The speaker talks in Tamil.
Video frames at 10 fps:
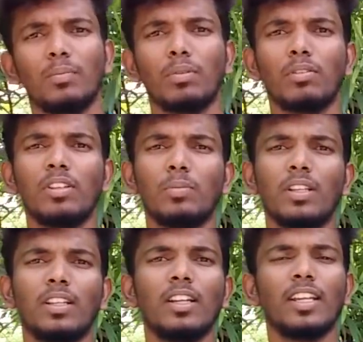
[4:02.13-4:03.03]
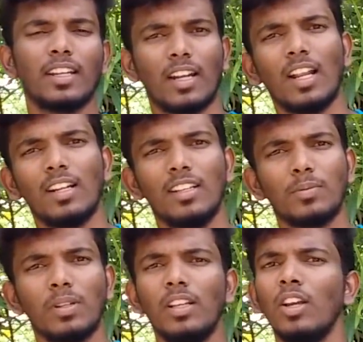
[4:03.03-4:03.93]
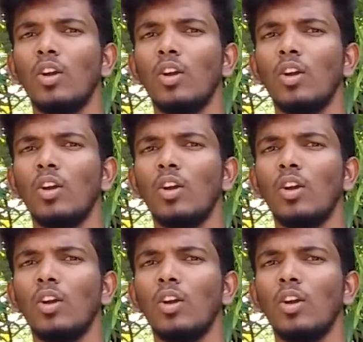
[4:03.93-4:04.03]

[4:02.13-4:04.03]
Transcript: அப்புறம் வந்துட்டு பார்த்தீங்கன்னா நீங்கள் நல்லா அனலைஸ் பண்ணி